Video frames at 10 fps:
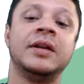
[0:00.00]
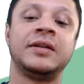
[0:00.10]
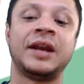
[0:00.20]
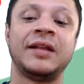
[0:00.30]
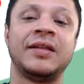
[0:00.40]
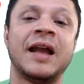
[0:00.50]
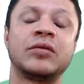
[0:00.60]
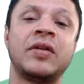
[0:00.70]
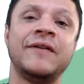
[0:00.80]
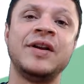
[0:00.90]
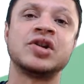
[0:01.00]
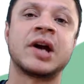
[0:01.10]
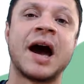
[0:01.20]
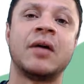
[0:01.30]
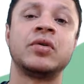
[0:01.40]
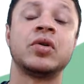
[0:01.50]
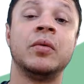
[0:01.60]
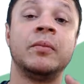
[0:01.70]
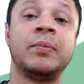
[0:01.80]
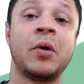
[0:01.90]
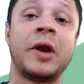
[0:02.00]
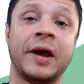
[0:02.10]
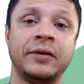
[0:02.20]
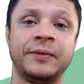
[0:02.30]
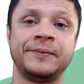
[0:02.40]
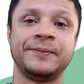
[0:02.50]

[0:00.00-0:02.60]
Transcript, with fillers: 320 carros por ano.